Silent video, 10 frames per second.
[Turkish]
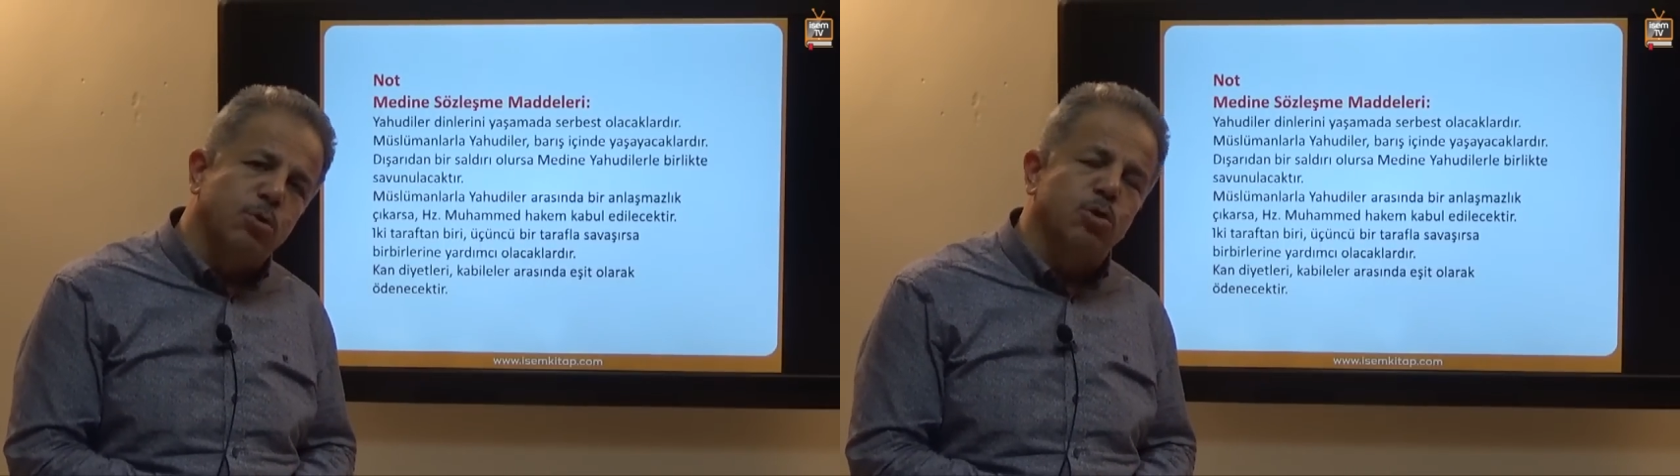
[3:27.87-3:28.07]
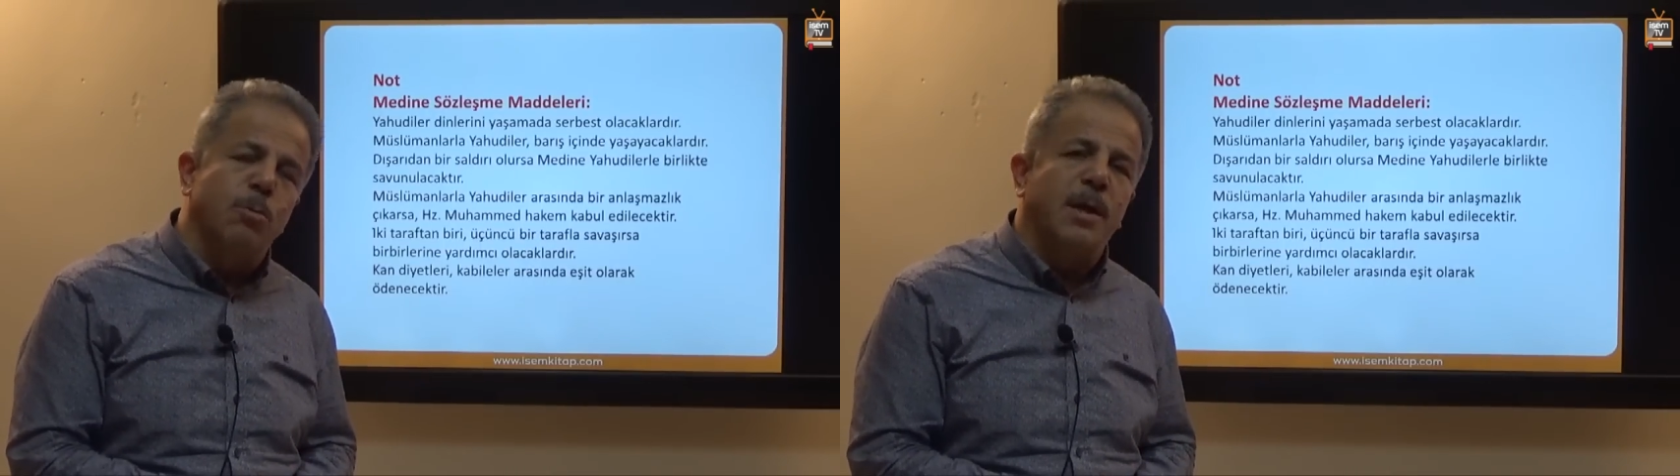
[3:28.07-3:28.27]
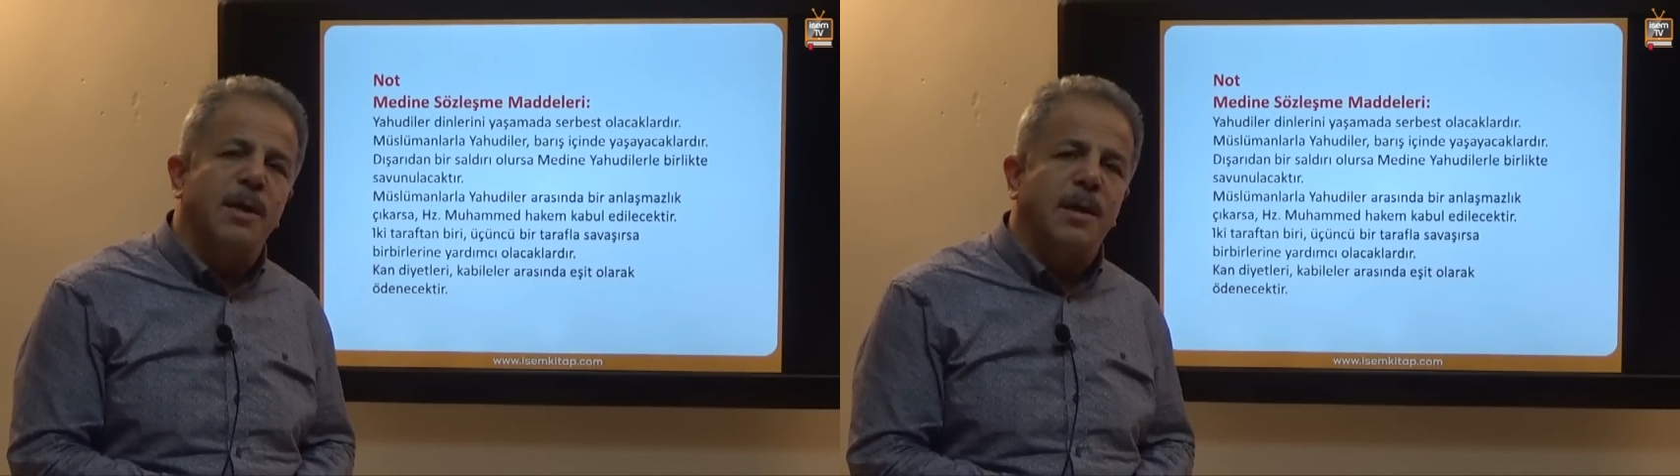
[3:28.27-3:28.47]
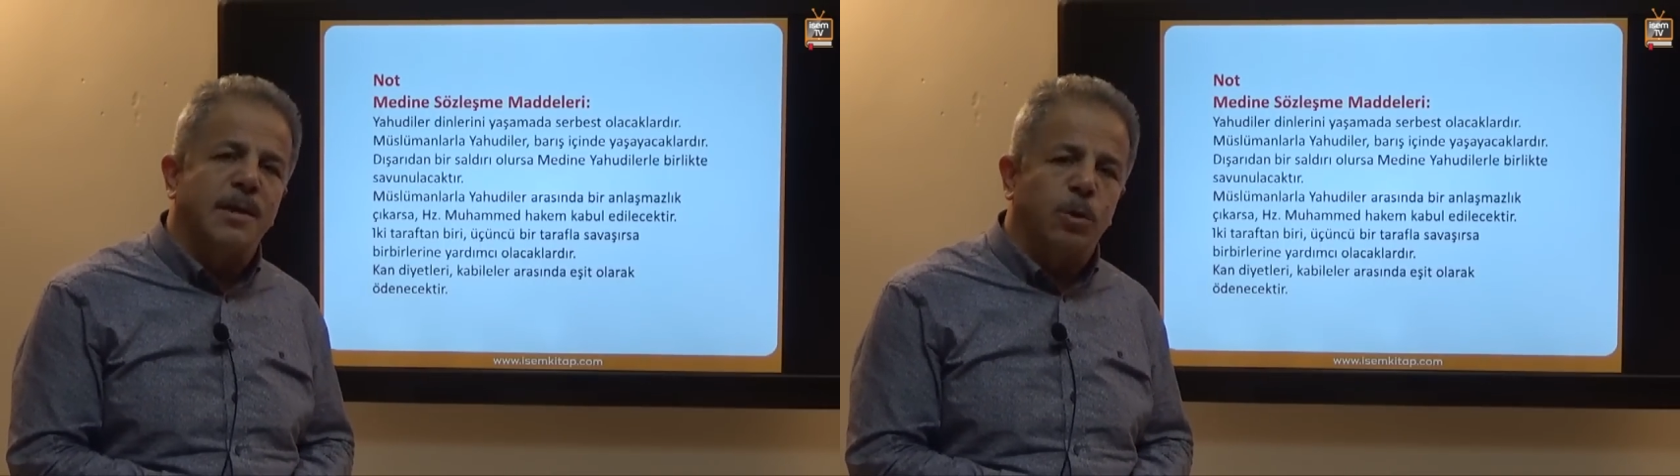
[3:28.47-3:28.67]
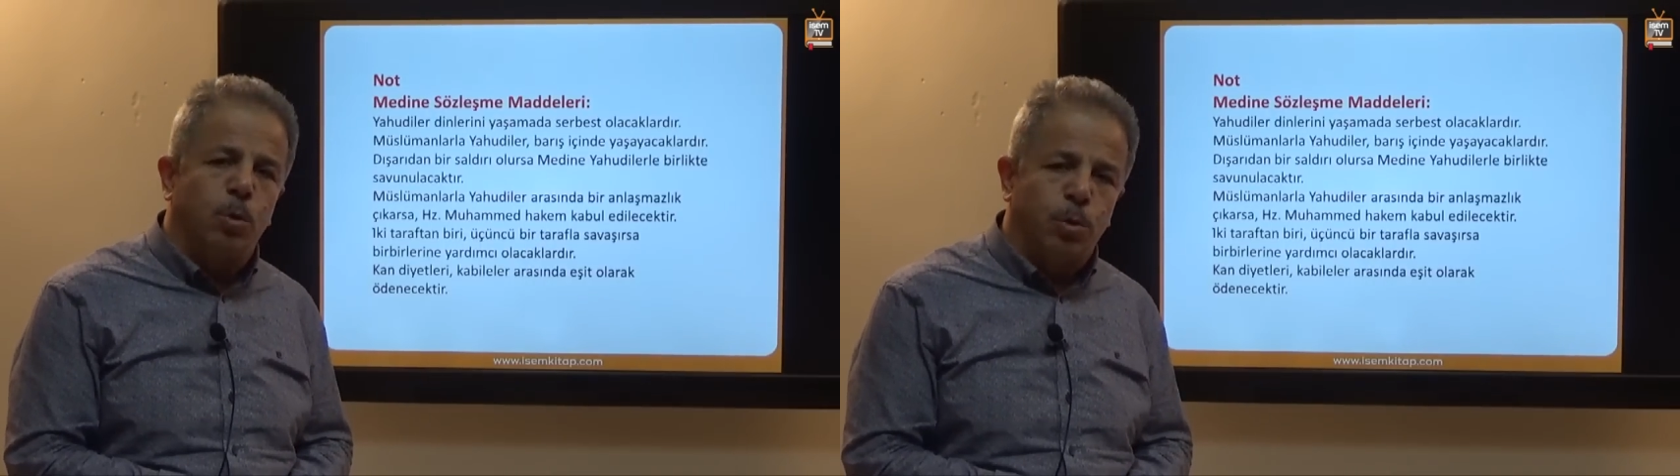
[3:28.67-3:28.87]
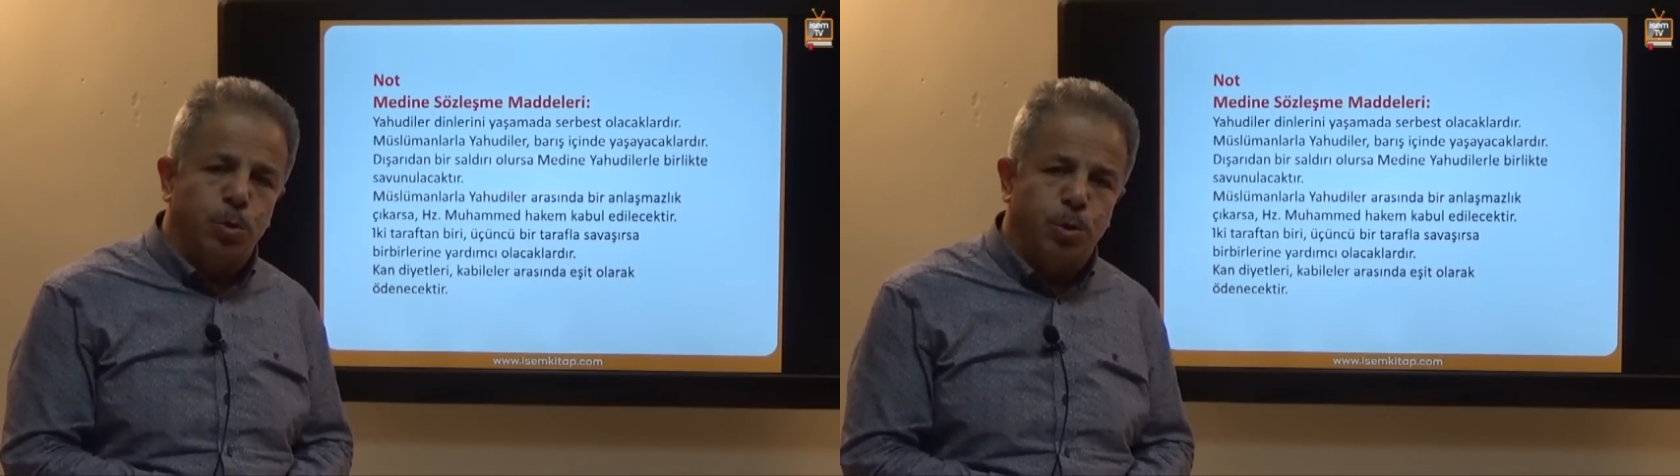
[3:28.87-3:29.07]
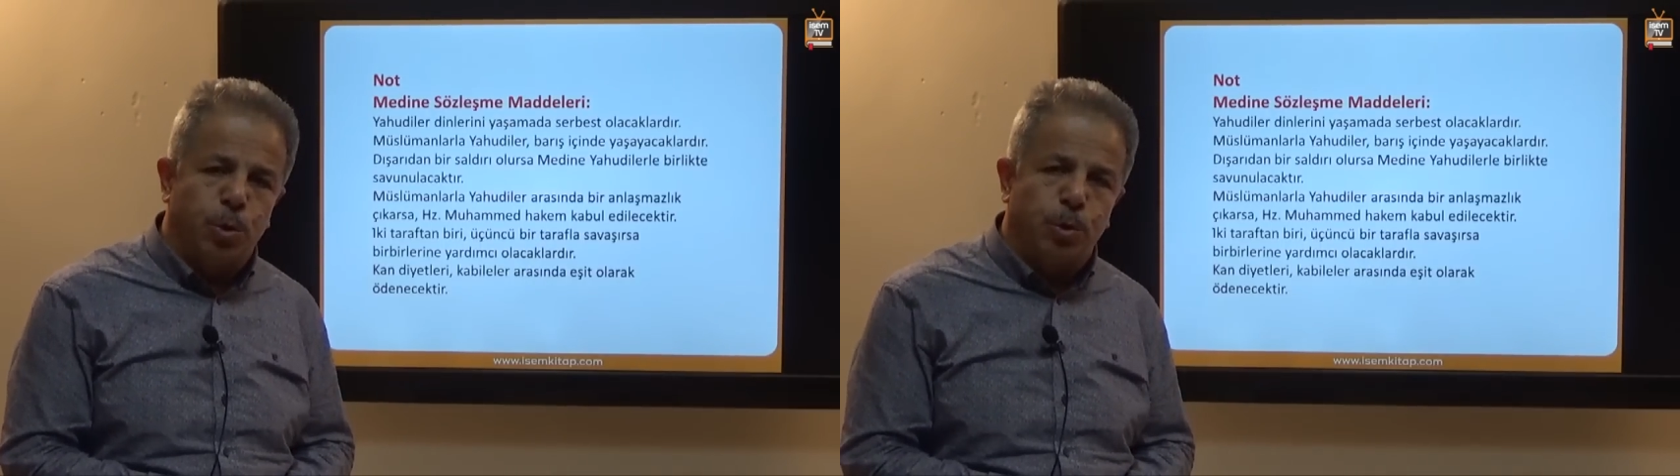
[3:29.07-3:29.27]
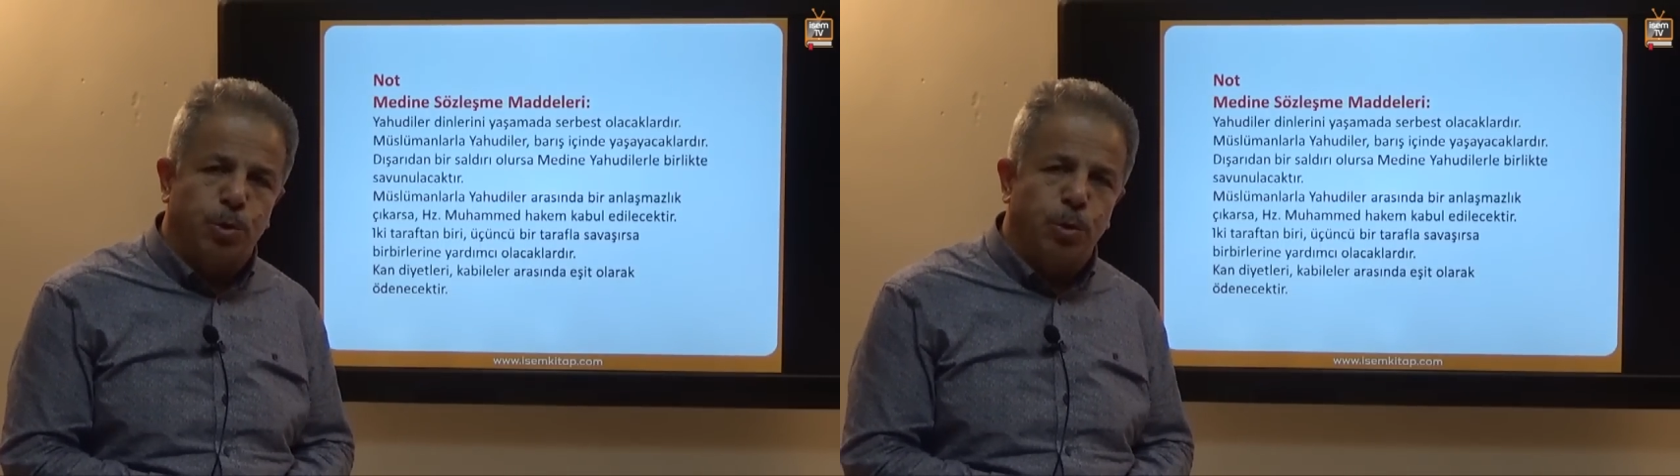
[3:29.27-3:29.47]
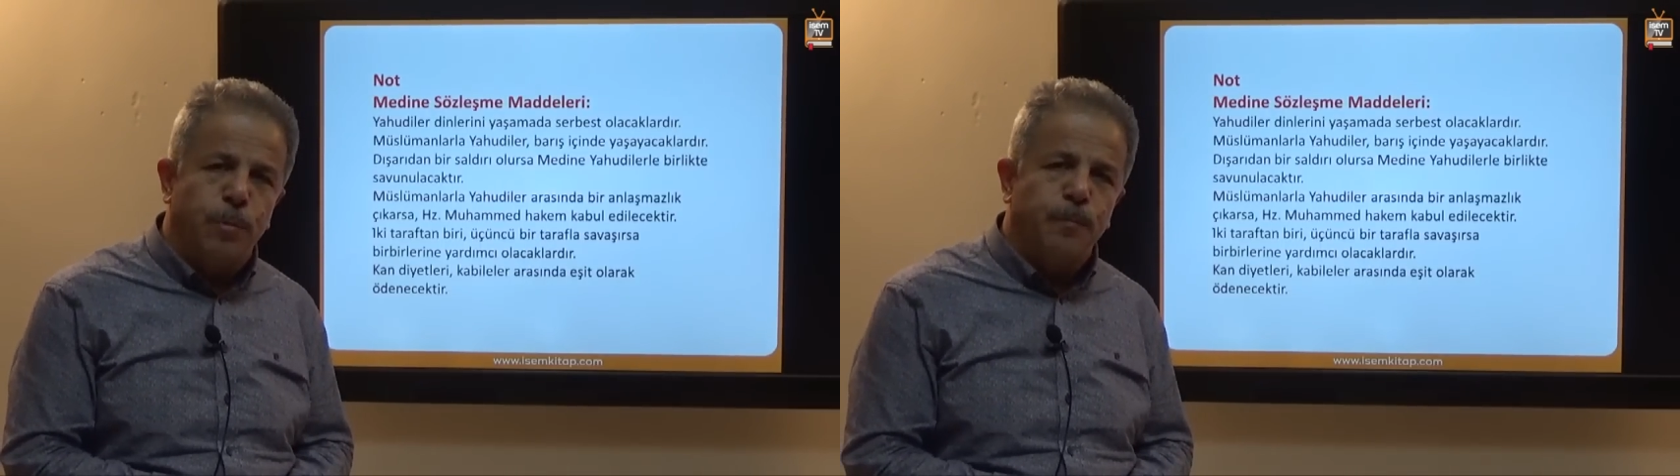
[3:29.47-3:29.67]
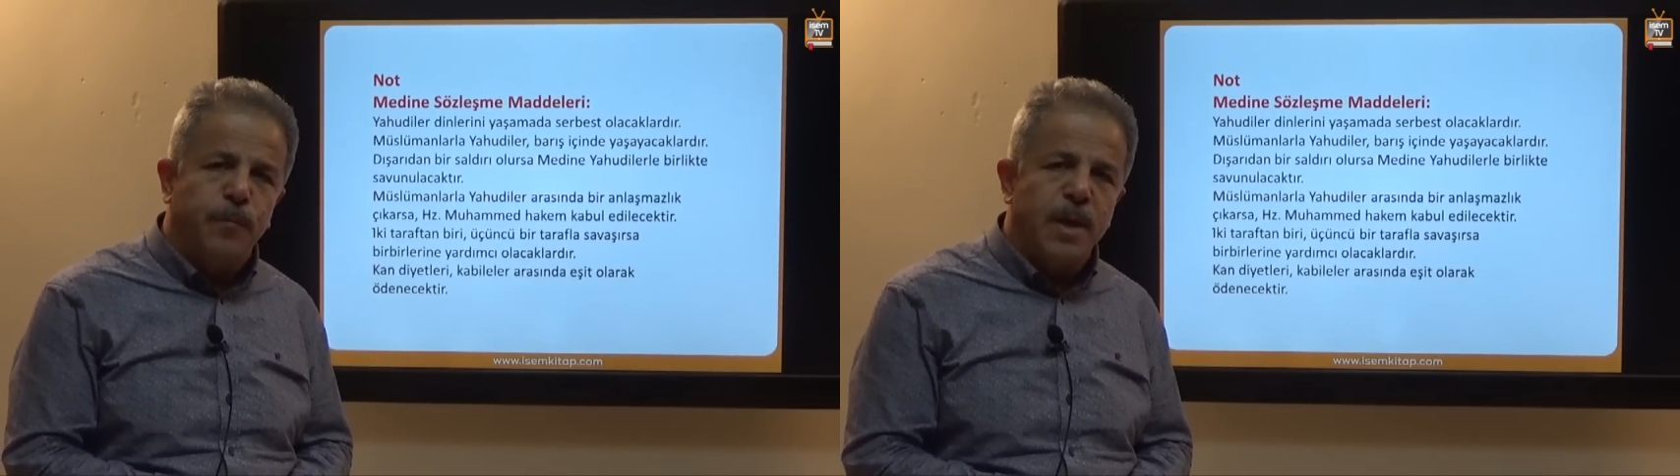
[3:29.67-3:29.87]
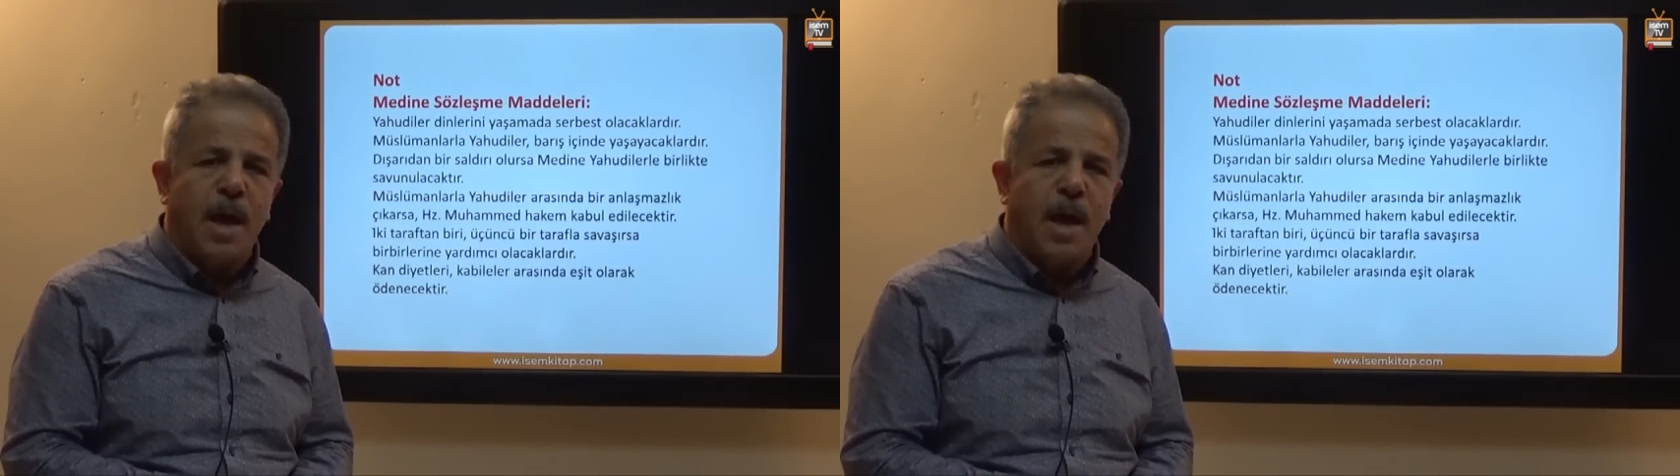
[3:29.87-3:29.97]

Müslümanlardan oluşuyordu.